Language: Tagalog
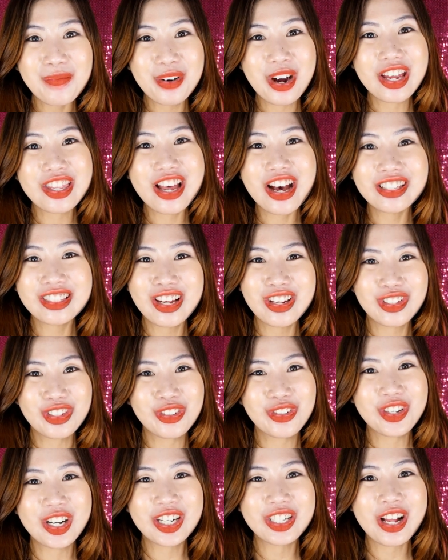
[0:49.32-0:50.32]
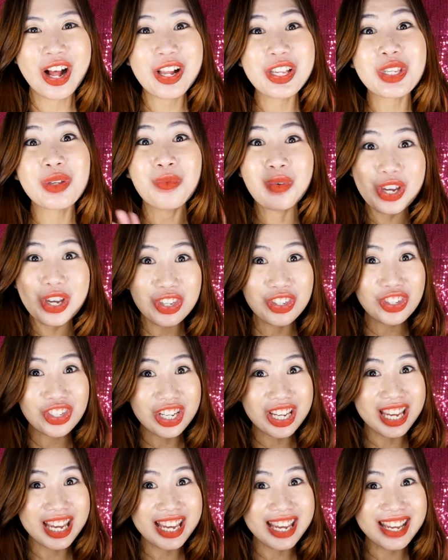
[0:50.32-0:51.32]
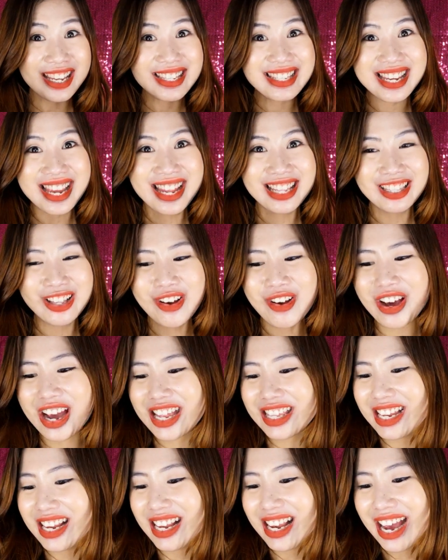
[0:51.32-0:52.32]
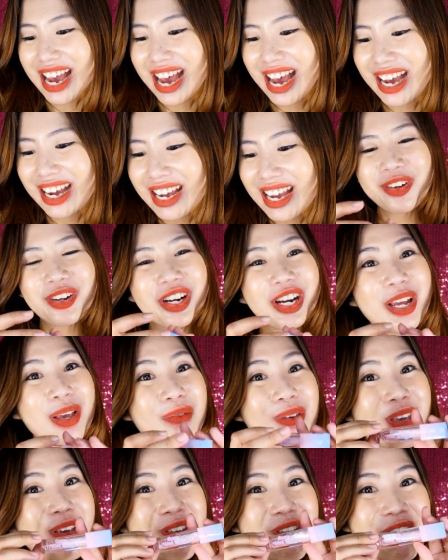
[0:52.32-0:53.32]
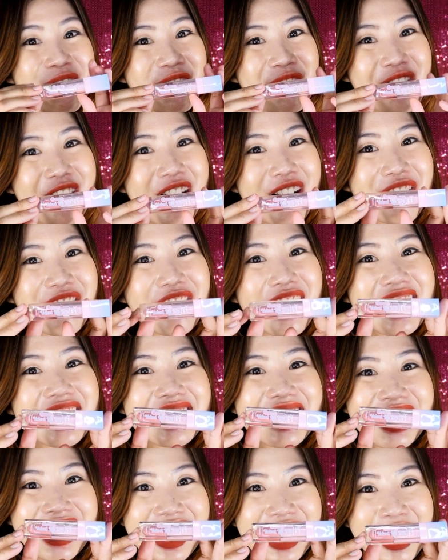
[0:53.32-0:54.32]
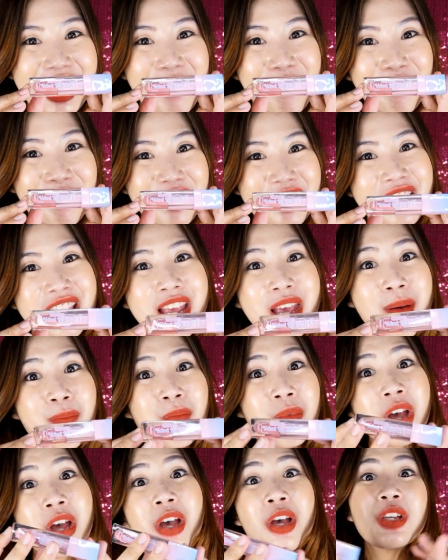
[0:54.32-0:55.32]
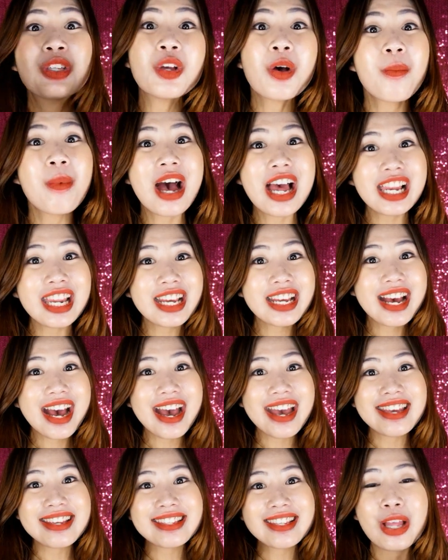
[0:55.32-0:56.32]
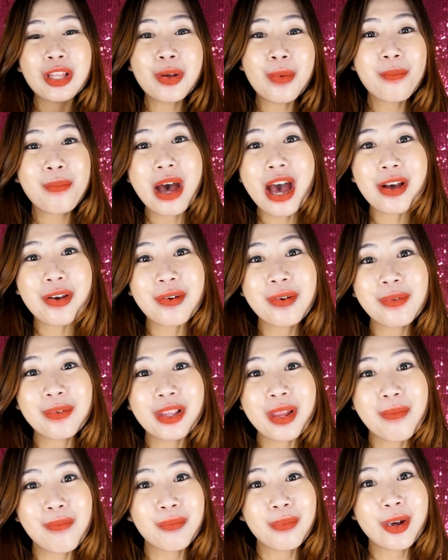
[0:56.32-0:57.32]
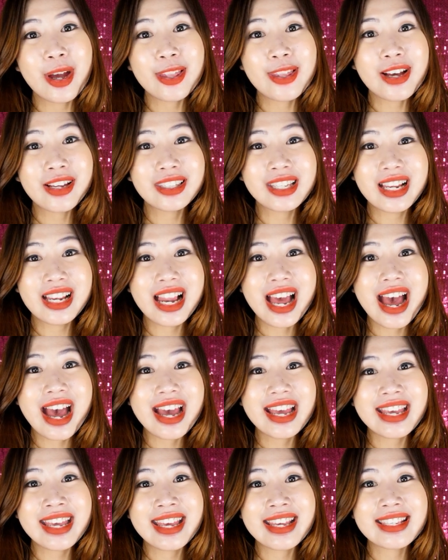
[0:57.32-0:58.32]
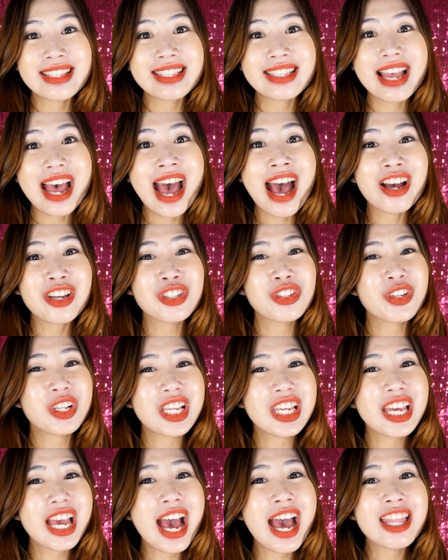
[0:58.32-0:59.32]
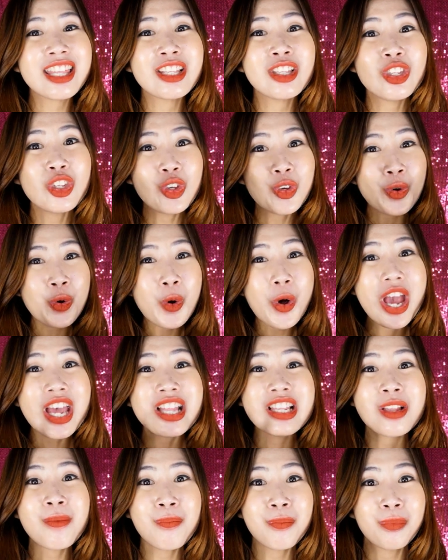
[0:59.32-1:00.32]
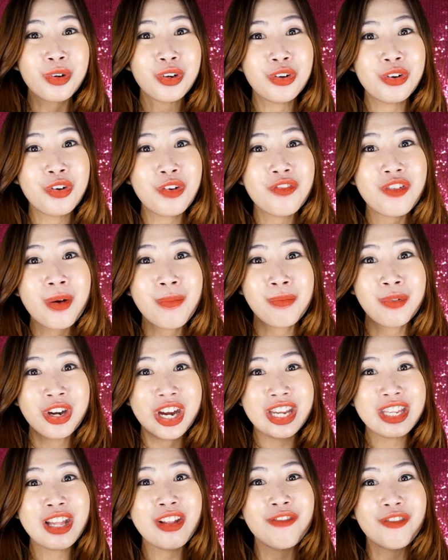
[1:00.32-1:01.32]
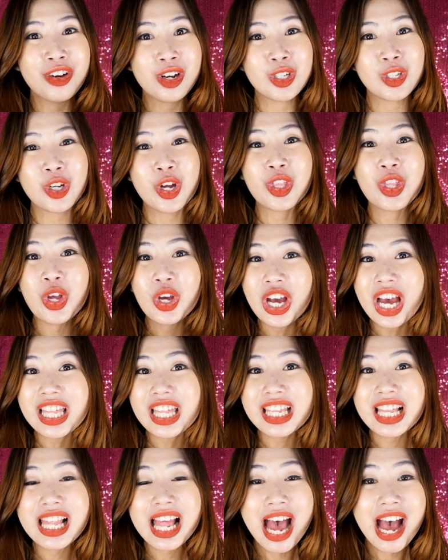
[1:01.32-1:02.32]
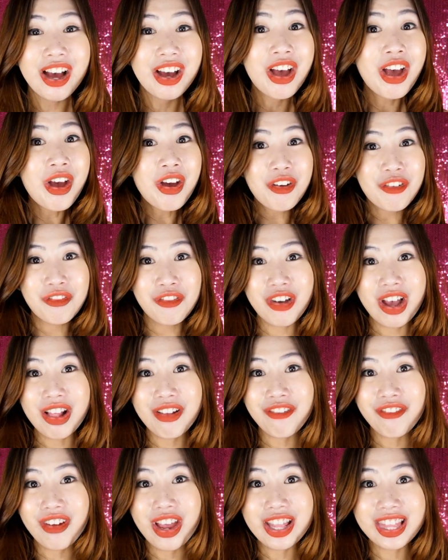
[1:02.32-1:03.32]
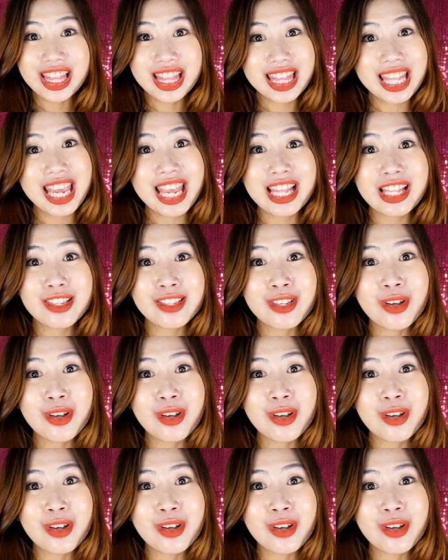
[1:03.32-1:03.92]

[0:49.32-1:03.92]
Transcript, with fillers: product ng Sugar Dolls, which is etong kanilang Creamy Velvet Lip Dip. So, bali guys, itong bagong dip product nila is actually a new and improved upgraded version ng kanilang velvet tint.